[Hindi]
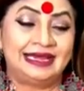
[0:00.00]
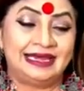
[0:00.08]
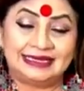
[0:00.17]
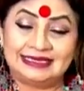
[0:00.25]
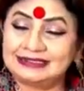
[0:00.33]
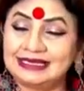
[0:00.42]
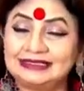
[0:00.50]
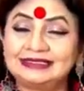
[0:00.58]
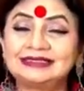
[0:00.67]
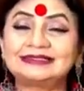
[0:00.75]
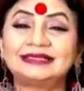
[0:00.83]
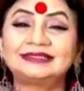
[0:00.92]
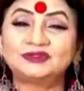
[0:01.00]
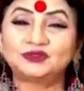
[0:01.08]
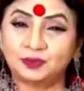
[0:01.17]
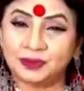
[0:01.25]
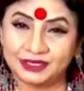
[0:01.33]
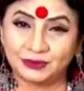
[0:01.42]
लेकिन साथ के साथ इस
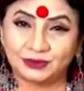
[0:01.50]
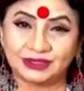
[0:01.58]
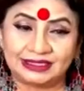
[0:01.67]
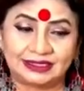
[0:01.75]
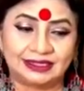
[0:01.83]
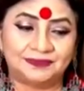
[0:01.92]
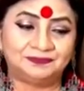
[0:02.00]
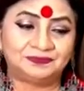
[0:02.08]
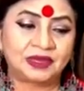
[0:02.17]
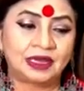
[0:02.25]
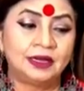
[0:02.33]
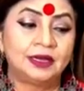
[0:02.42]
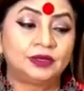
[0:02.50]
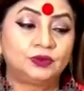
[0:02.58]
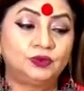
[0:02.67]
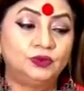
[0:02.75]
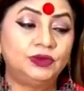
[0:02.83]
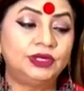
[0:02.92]
उपाय को करना
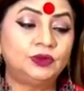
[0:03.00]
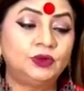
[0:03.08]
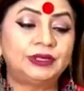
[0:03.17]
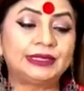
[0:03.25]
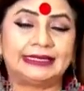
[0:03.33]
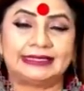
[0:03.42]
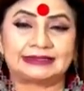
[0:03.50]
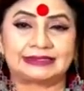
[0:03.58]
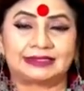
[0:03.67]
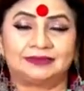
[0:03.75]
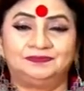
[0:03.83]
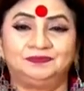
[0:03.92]
है गुड़ और केसर